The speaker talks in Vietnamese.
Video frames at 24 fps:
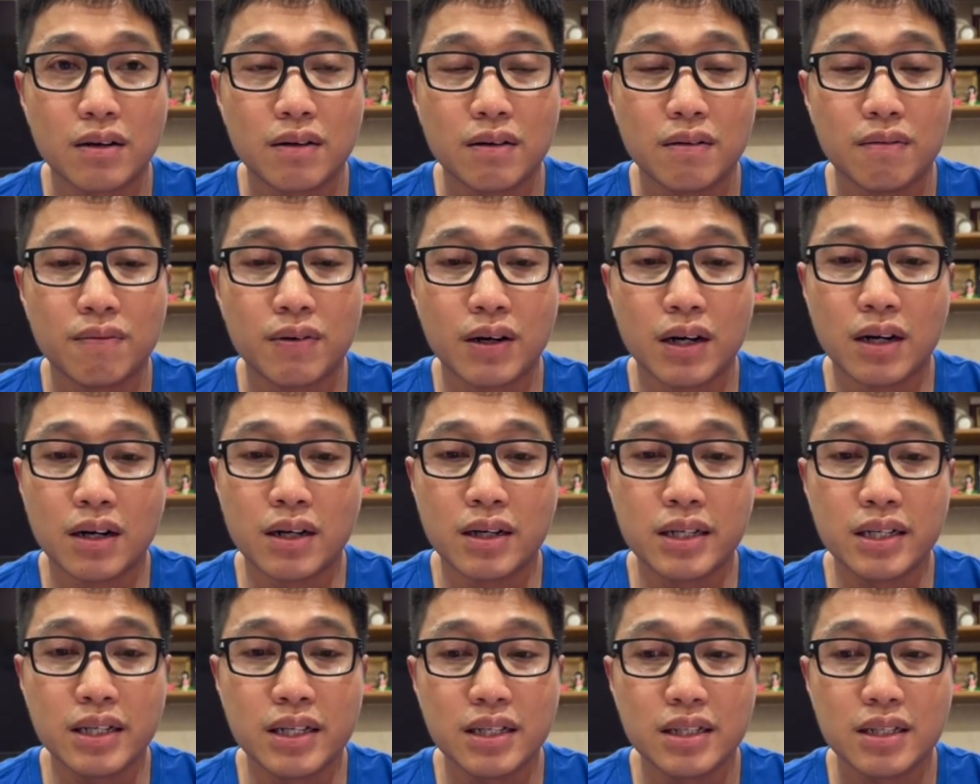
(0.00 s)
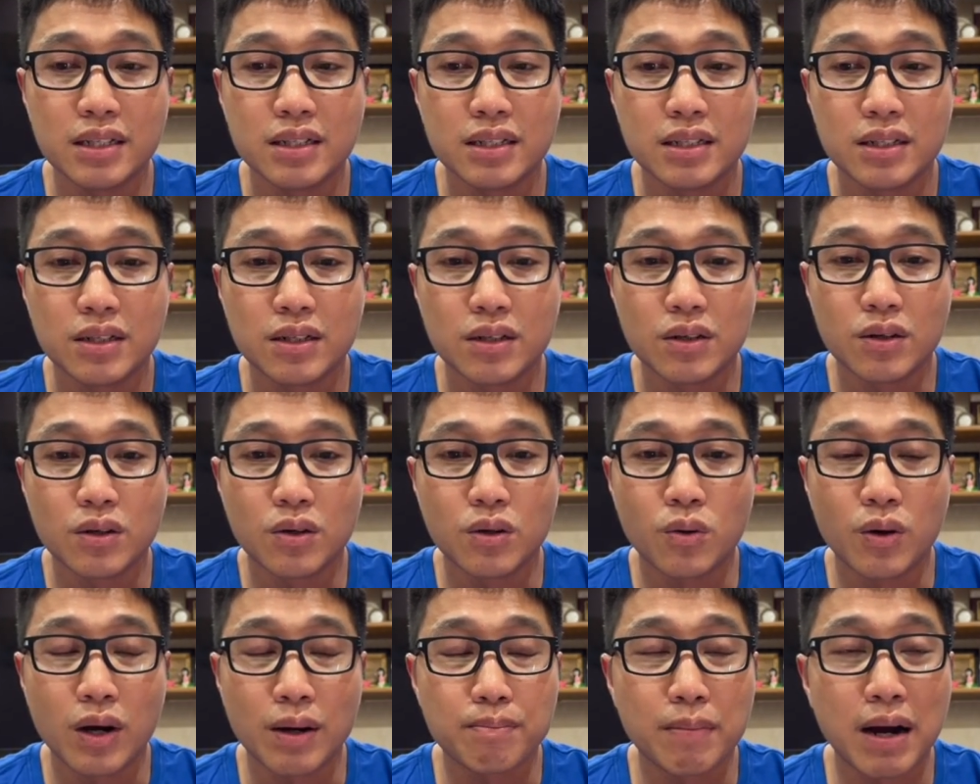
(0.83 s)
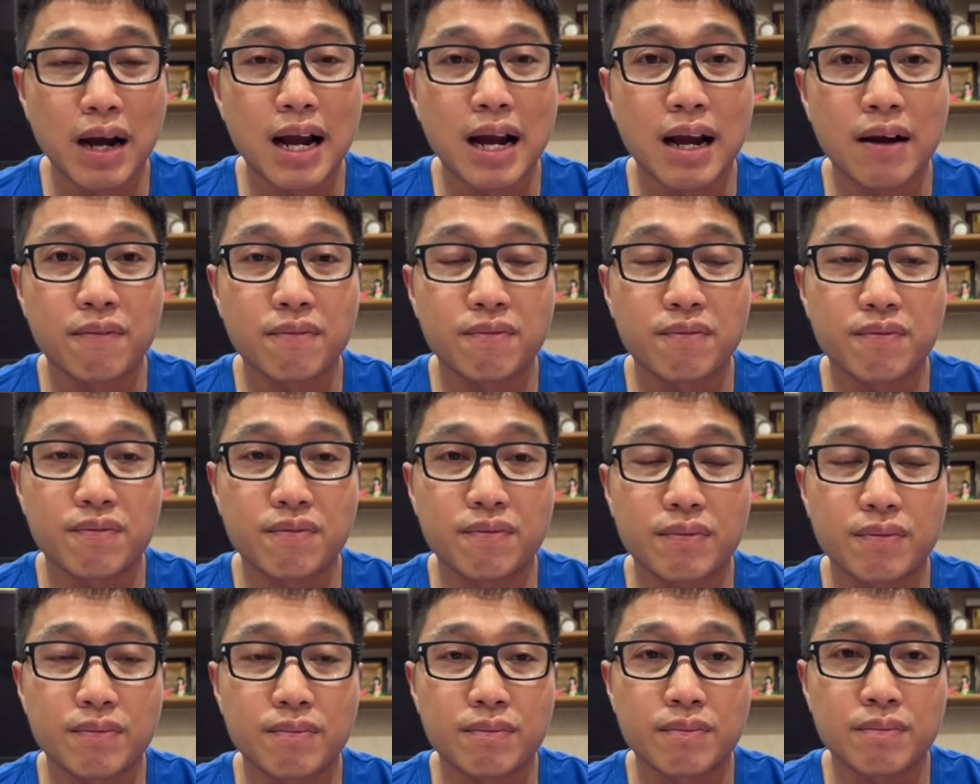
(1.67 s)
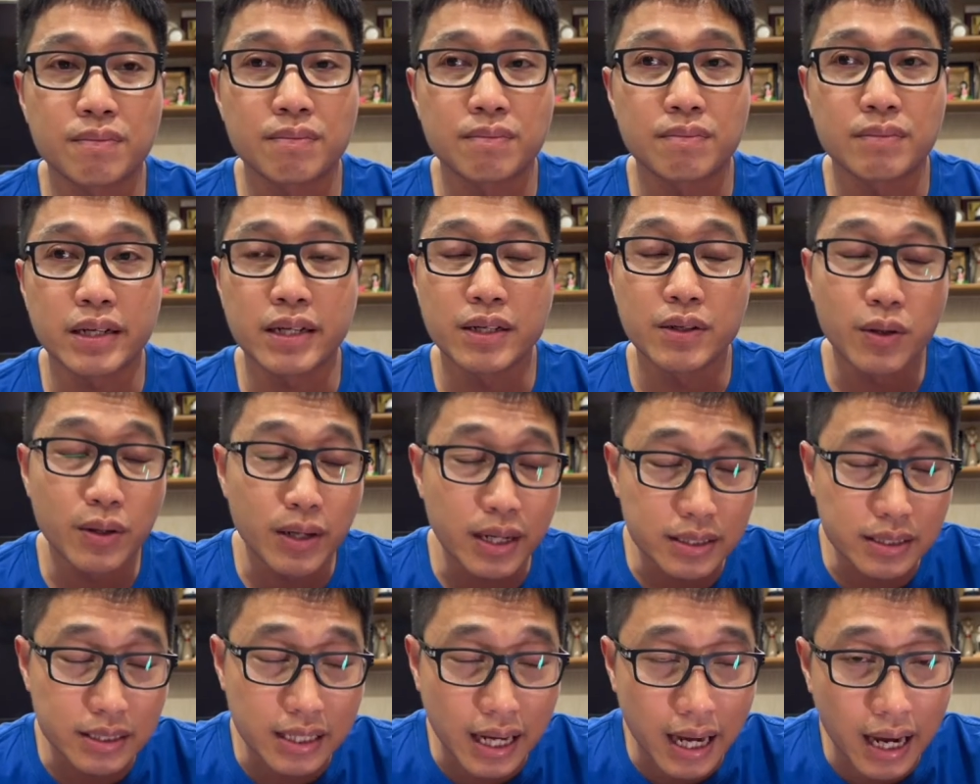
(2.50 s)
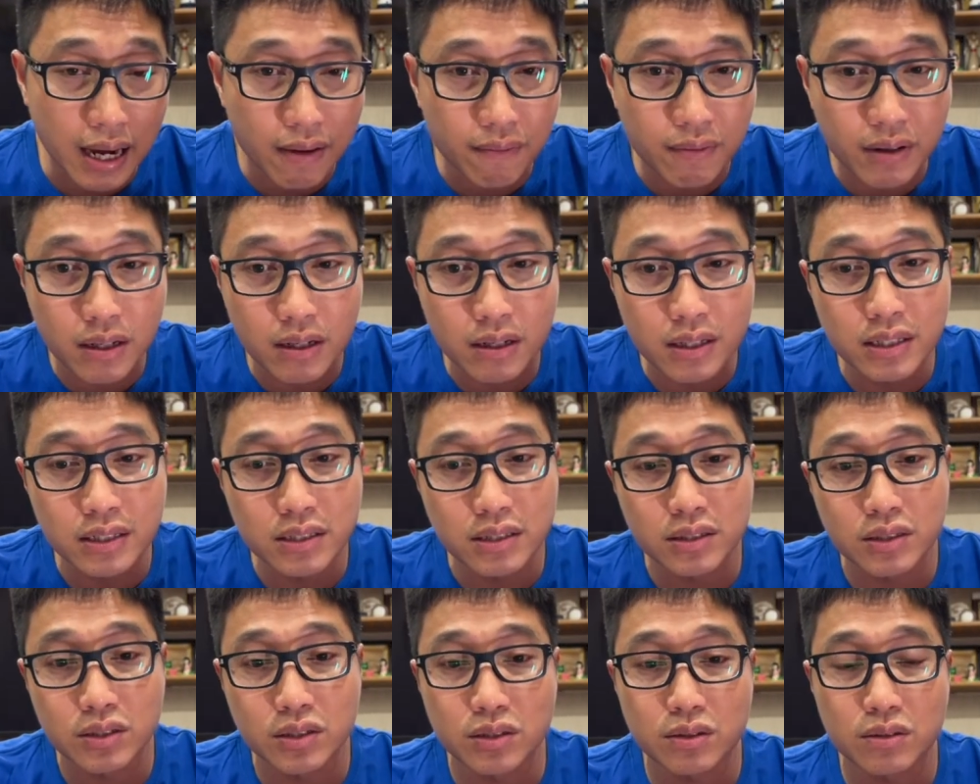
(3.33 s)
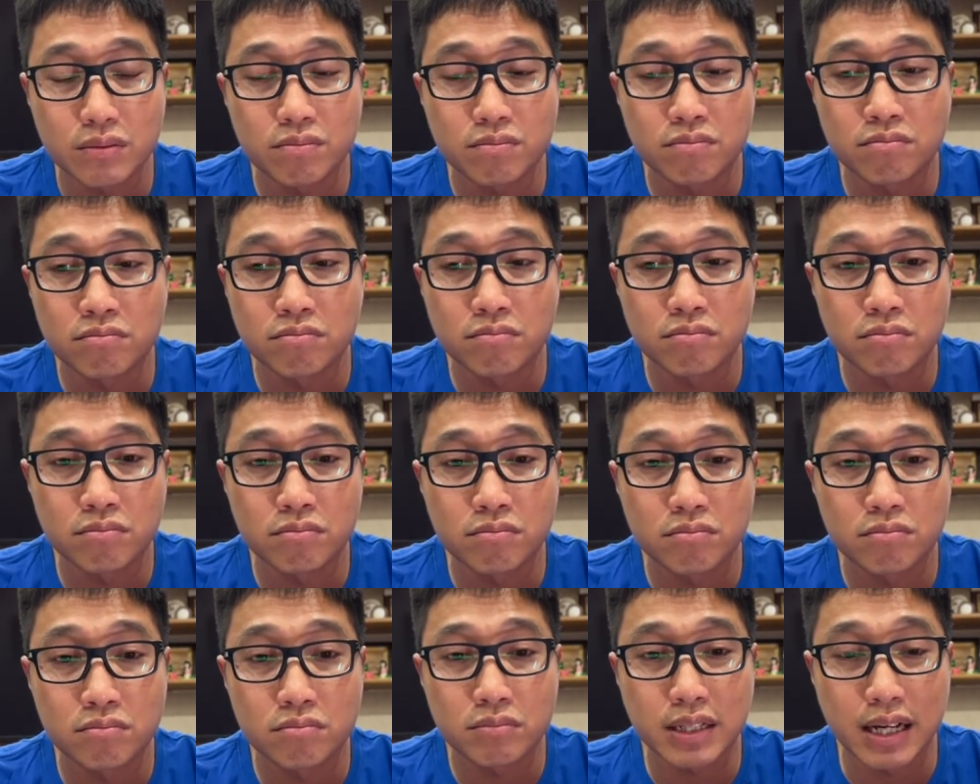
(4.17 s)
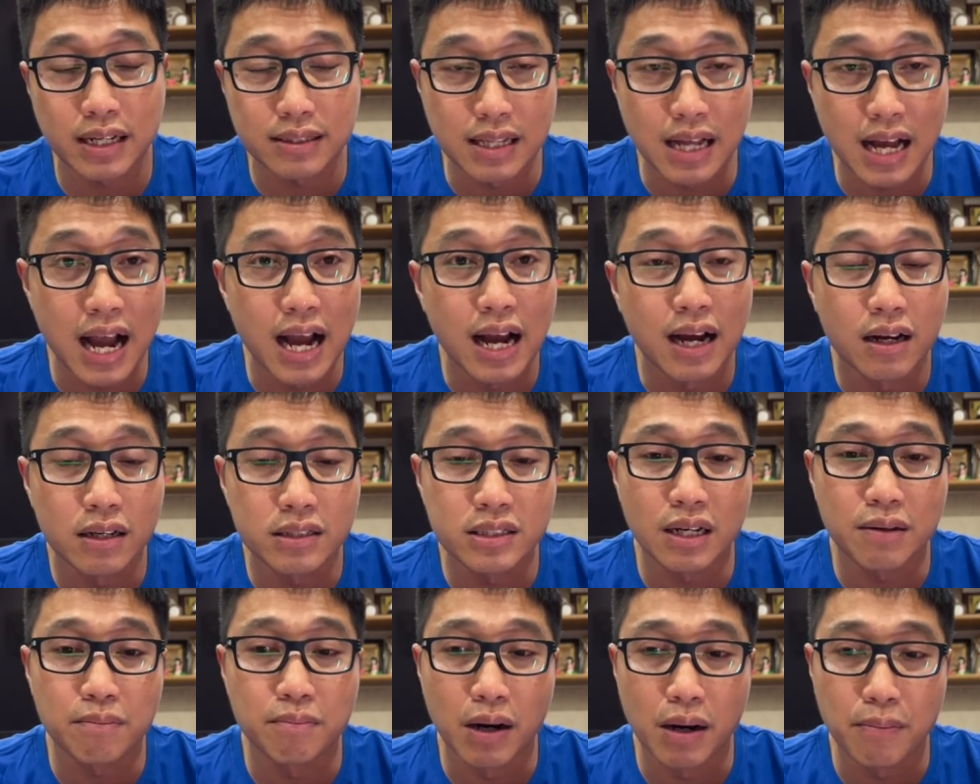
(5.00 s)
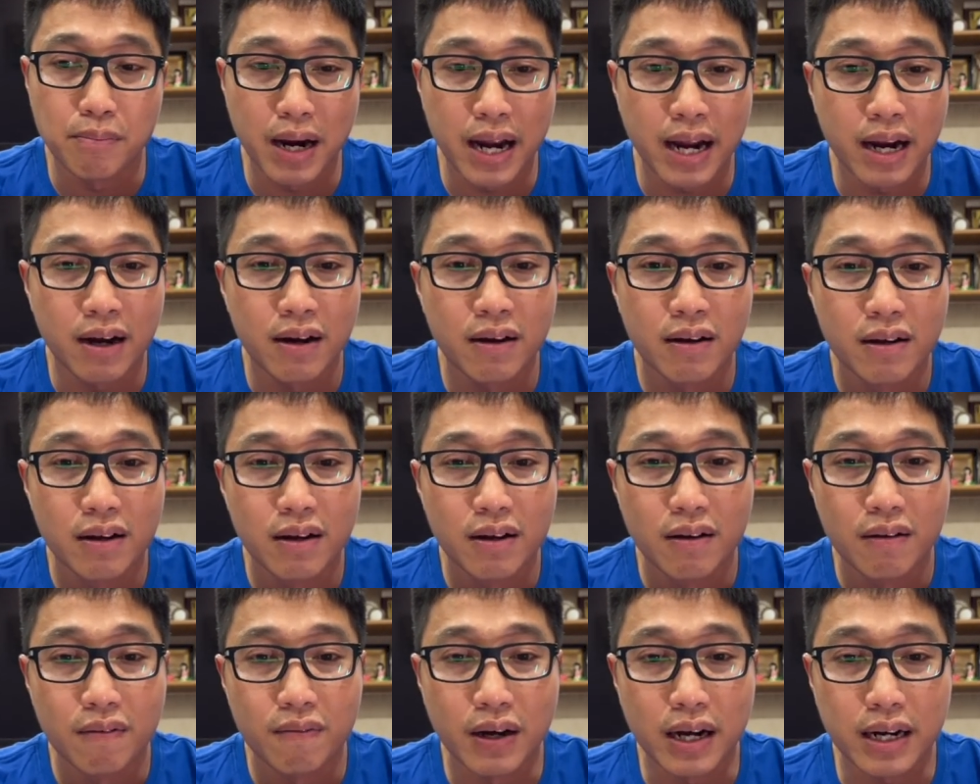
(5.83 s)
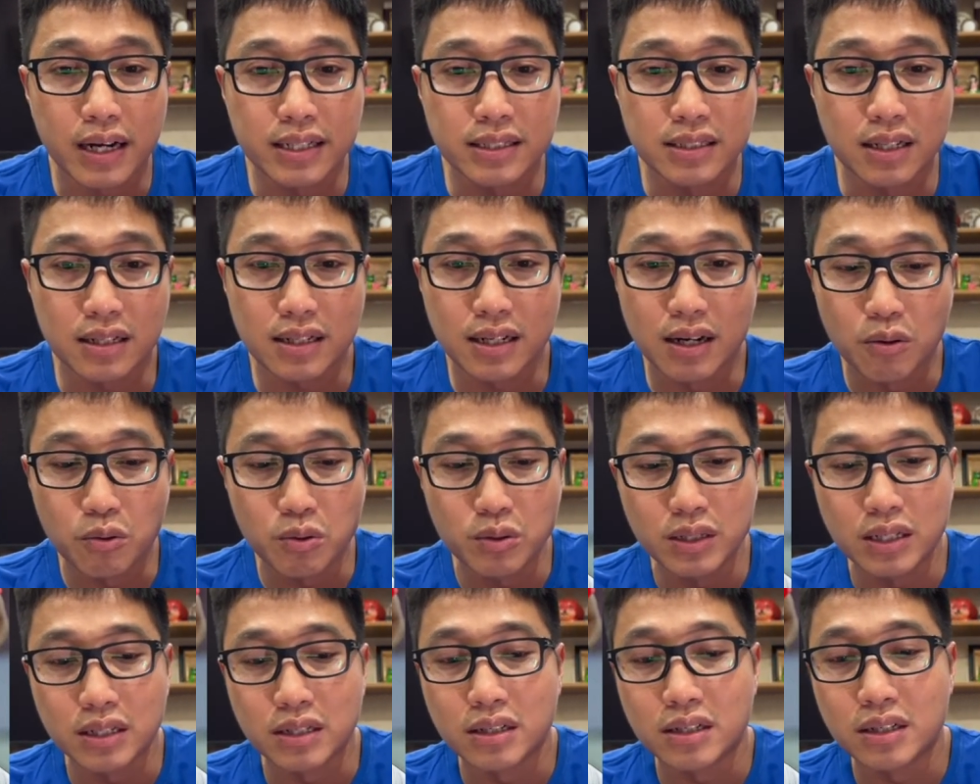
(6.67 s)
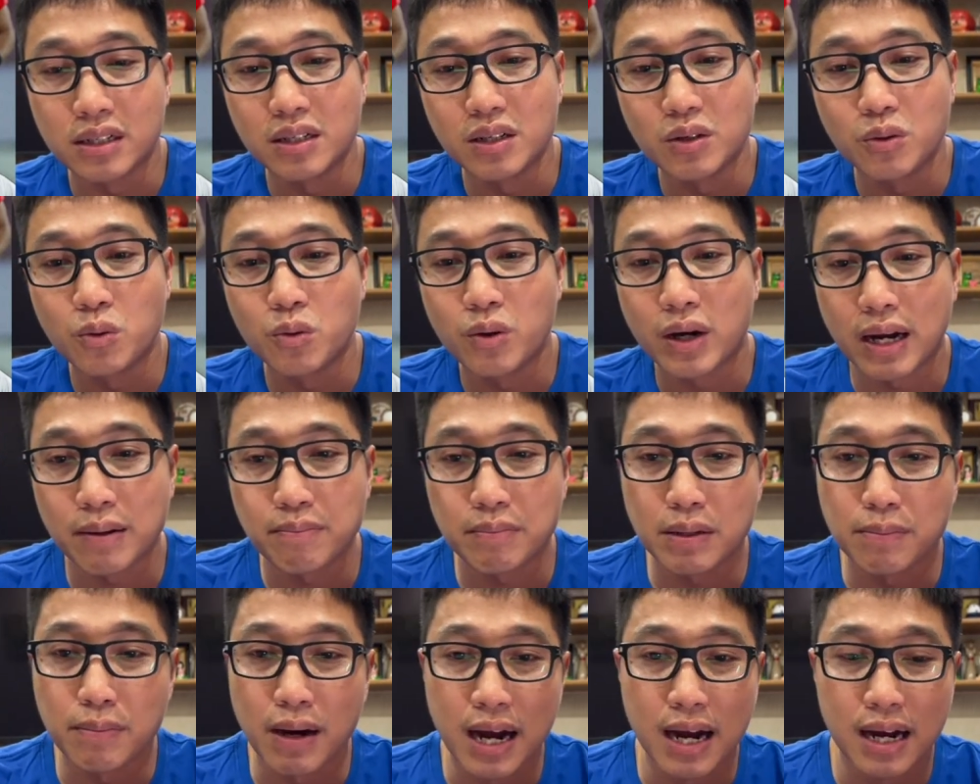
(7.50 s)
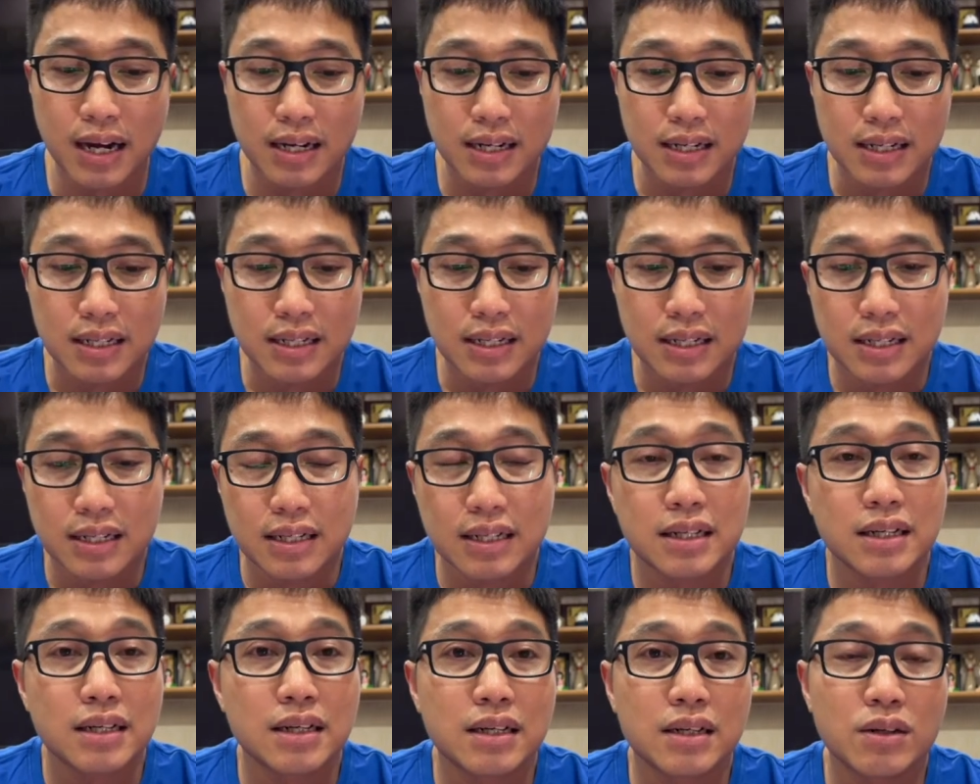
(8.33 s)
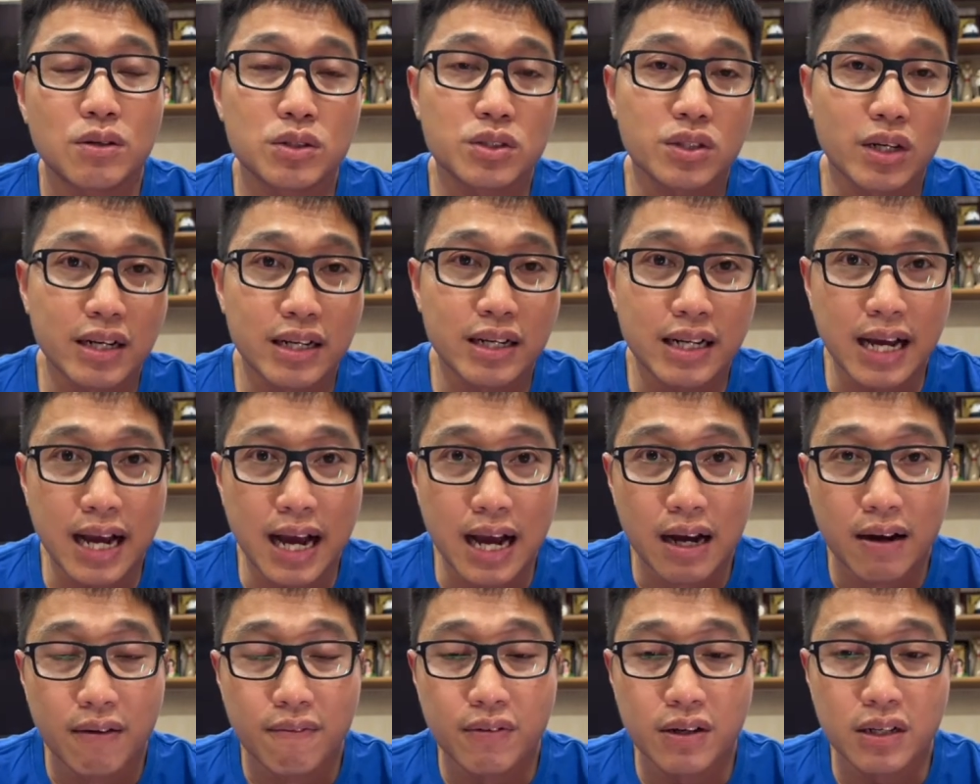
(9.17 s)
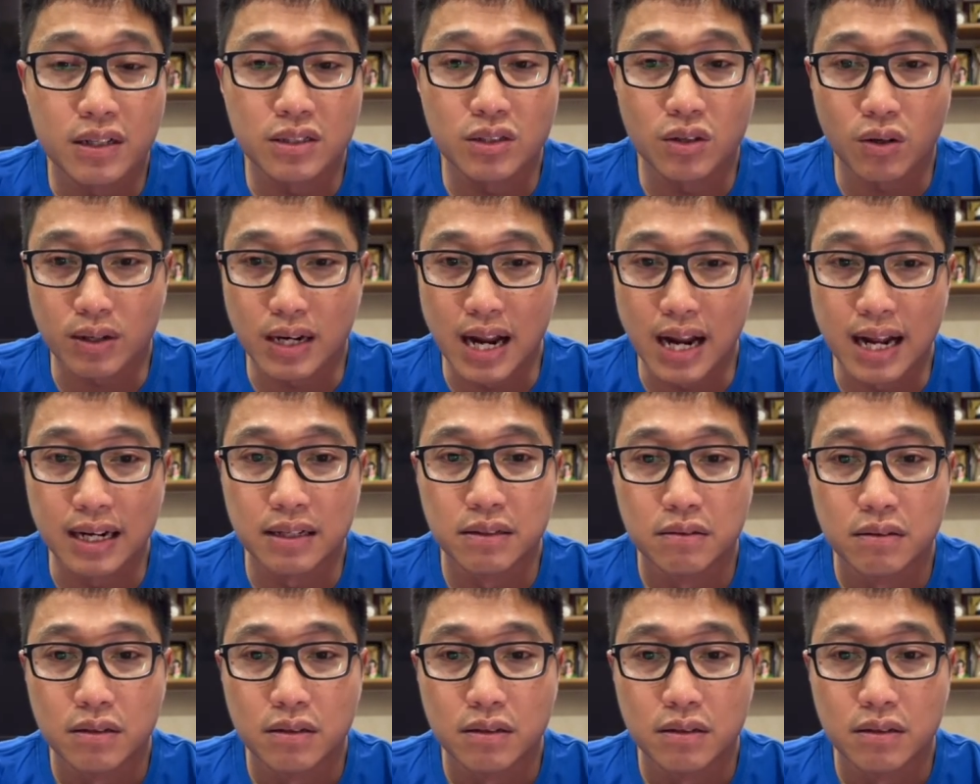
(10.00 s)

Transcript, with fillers: với U hai mươi ba um, Indonesia với um, Qatar ở trận mở màn, và cái trận đấu giữa U hai mươi ba uh, Australia với Jordan,